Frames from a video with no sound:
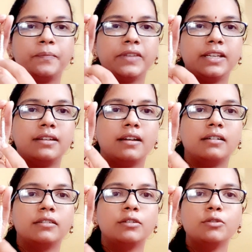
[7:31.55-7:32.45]
ఇట్లా
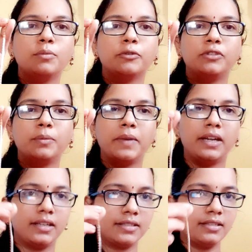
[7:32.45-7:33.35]
బ్లూ మొత్తం
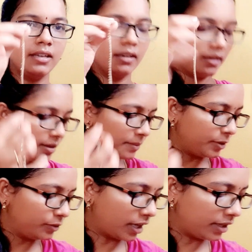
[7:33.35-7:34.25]
పెట్టేసి
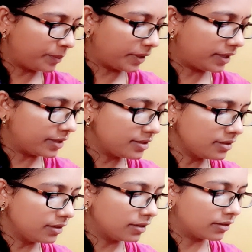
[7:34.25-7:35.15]
మీకు దానికి పెట్టేసి
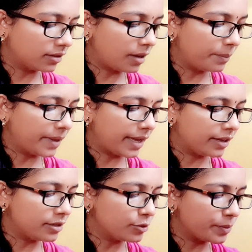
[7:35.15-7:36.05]
ఆ
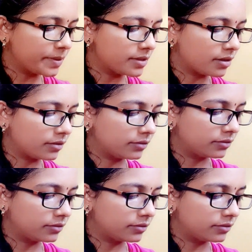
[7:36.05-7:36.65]
బ్యాంగిల్ చూపిస్తాను